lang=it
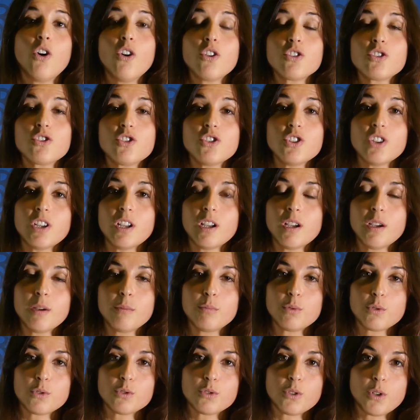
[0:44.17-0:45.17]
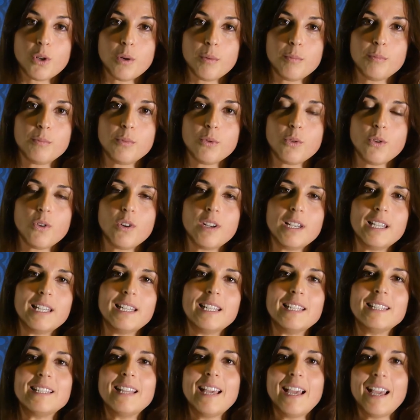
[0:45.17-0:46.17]
Oggi purtroppo
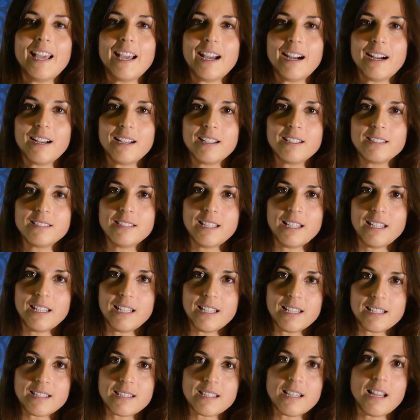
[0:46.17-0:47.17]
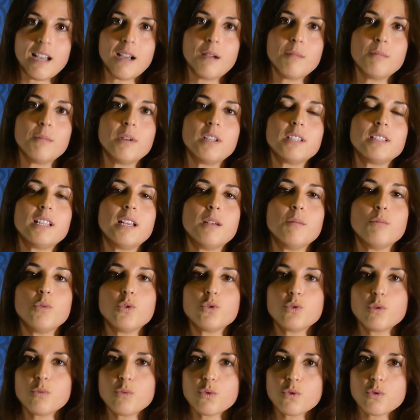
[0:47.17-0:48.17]
l'idea dell'Islam, del
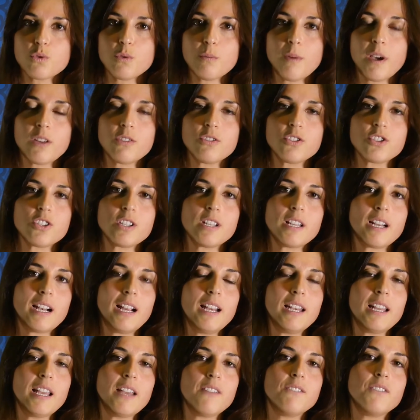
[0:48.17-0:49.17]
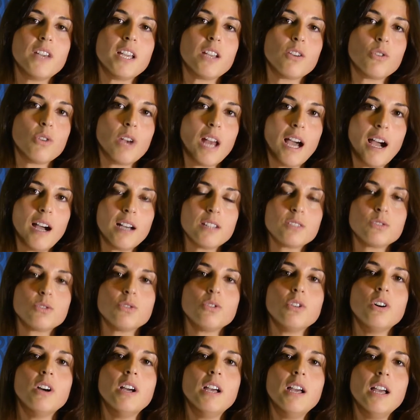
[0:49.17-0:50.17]
mondo musulmano in generale, è
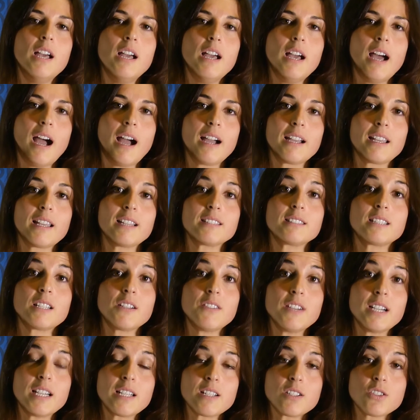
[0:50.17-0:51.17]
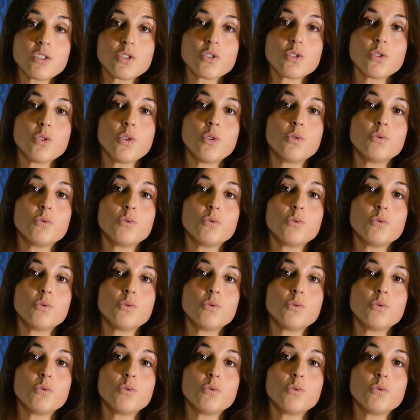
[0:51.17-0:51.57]
veicolato anche attraverso